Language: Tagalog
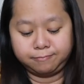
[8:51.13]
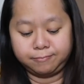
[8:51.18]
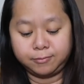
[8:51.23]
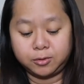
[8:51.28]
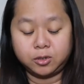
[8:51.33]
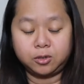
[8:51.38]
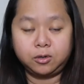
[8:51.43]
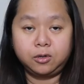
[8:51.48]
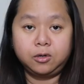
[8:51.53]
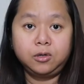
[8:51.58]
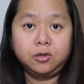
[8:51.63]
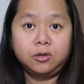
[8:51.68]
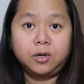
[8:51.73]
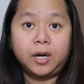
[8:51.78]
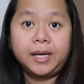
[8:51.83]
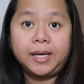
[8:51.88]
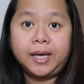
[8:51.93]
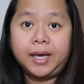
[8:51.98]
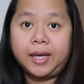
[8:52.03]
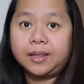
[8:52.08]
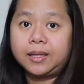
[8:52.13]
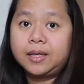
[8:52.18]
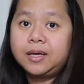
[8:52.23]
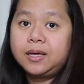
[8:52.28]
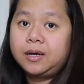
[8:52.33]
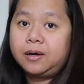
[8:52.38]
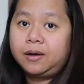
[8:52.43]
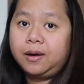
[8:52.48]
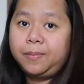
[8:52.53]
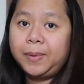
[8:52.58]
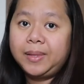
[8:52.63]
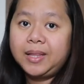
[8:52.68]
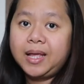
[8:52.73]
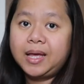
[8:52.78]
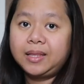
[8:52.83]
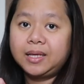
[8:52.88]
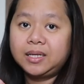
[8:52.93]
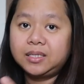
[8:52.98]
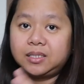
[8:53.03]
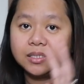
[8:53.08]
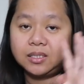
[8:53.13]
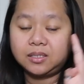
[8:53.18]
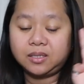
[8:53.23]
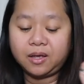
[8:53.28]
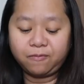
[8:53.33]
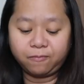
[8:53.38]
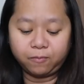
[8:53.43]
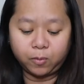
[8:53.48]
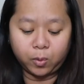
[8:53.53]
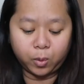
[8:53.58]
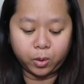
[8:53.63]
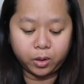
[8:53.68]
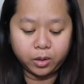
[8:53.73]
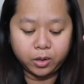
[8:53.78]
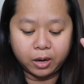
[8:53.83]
So, yun yung again. Repeat natin sa step 4,